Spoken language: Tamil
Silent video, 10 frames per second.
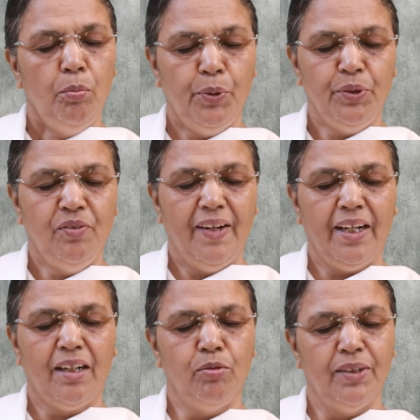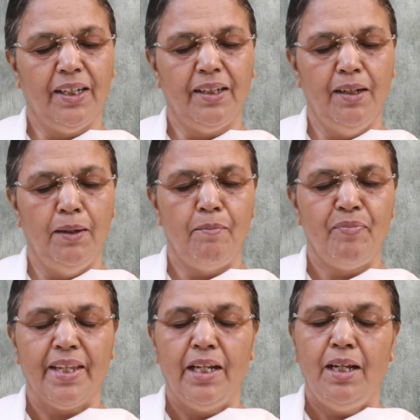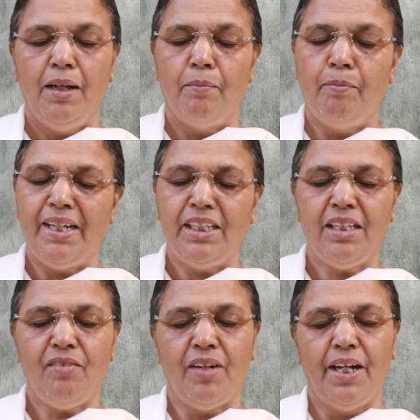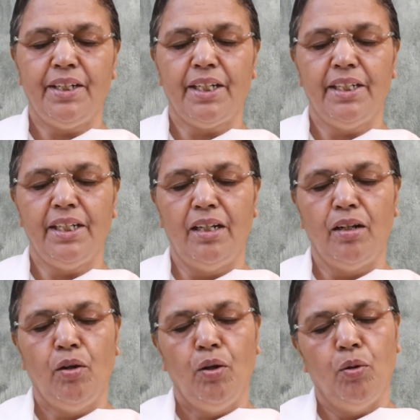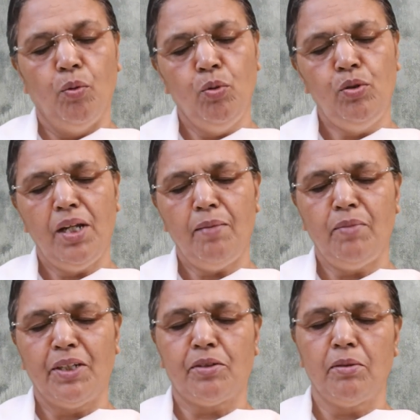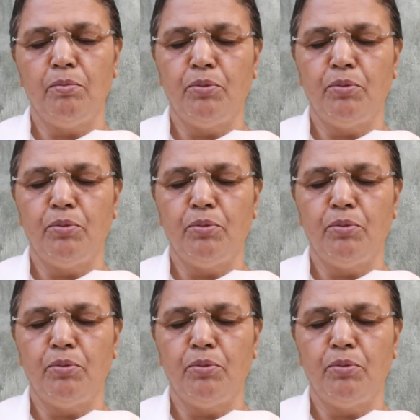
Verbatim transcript: பொதுவாக உலகில் மனித வாழ்க்கையில் உள்ளம் மற்றும்